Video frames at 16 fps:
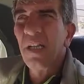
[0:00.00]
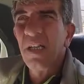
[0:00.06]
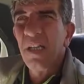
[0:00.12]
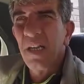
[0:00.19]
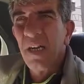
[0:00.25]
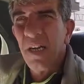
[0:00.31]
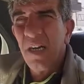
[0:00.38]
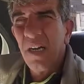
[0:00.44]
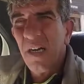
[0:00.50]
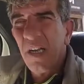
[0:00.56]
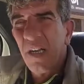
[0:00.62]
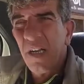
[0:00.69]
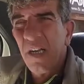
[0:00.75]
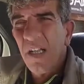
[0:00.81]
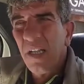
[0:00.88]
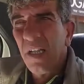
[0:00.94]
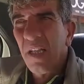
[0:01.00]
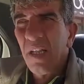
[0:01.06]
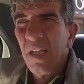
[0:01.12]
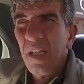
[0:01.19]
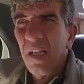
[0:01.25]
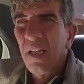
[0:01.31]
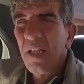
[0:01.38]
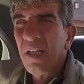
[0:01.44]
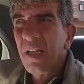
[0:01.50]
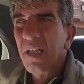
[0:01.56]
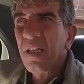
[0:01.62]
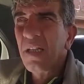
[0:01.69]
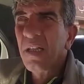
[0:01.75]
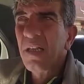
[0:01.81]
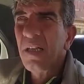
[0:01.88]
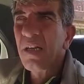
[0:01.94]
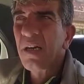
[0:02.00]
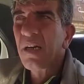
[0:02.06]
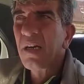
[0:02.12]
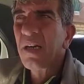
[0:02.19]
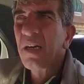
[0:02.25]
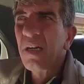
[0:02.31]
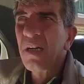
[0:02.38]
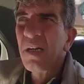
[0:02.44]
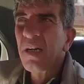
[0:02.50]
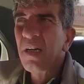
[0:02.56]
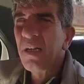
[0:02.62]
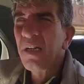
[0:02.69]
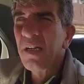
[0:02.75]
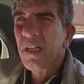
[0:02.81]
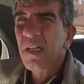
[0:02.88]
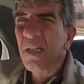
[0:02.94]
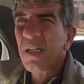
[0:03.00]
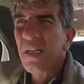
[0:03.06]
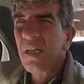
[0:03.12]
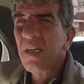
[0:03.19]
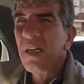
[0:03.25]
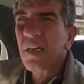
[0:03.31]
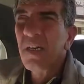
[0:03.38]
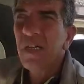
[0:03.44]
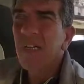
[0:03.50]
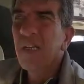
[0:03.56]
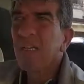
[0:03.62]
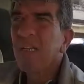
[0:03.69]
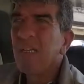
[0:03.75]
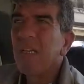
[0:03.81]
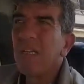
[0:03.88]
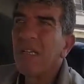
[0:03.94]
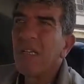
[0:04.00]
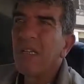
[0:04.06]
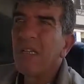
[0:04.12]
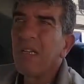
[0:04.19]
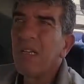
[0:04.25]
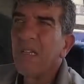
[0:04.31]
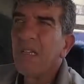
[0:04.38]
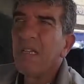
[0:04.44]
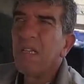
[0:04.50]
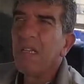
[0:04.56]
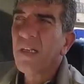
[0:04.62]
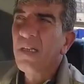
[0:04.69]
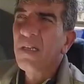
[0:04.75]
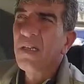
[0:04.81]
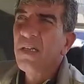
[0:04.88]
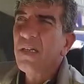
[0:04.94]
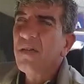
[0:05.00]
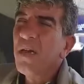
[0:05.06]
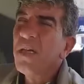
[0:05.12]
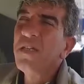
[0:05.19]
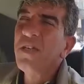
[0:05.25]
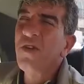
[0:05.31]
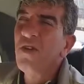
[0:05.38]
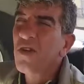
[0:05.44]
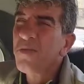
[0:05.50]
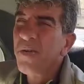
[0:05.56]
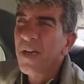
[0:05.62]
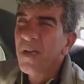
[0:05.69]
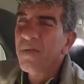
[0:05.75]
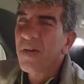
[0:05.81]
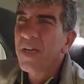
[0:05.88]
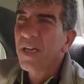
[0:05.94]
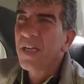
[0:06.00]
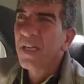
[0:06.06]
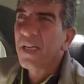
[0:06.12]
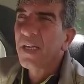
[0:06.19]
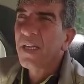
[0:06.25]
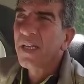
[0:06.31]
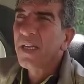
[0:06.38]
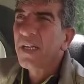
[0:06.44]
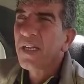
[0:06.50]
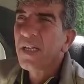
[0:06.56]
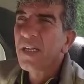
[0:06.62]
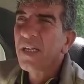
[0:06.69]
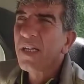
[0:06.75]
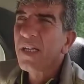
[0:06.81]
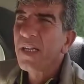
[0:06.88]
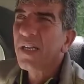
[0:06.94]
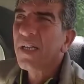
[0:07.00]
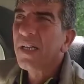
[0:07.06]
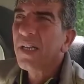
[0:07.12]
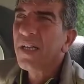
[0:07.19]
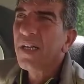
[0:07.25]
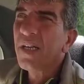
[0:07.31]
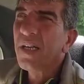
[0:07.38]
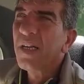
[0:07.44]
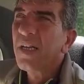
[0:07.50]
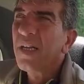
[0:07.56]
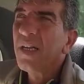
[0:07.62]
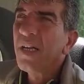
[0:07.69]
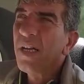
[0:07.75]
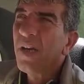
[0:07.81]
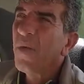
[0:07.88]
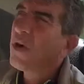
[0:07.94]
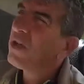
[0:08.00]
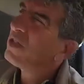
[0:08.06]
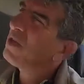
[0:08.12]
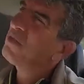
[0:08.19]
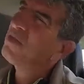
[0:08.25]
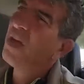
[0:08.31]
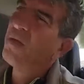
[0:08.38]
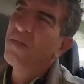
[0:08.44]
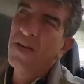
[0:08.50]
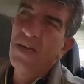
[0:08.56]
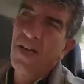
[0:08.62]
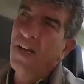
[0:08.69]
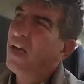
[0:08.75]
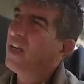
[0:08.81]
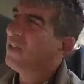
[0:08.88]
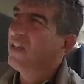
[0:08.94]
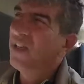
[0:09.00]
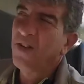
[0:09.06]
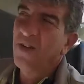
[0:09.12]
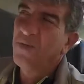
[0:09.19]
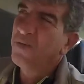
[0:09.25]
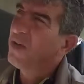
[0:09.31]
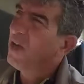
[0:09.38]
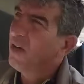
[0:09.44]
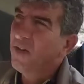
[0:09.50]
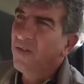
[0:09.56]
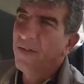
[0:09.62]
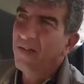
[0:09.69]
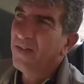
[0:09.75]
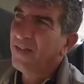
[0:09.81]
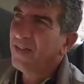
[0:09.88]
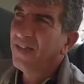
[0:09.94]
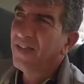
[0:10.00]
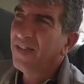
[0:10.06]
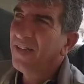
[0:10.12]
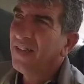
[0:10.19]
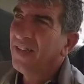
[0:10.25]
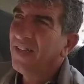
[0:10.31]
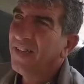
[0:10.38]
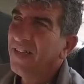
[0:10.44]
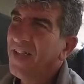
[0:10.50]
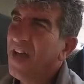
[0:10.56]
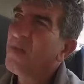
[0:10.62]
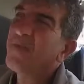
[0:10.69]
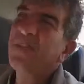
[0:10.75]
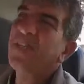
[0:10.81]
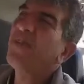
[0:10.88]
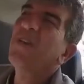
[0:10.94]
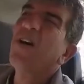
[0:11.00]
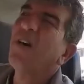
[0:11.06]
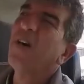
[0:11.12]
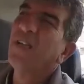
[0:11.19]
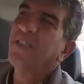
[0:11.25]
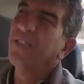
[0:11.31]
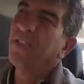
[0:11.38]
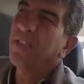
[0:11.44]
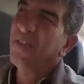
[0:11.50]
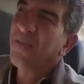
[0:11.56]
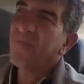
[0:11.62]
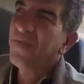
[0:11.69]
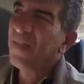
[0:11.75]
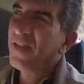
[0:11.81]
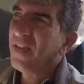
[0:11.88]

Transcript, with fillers: اه يا حبيبي يا اخو واش دالكم انا ما فهمت انا واش دالكم بوتفليقه راني النوم على بالك على حبيبي راك تنوم يا اخو علاش راك تنوم بالله غادي ننوم يا اخو امني ولا قاعد والله غير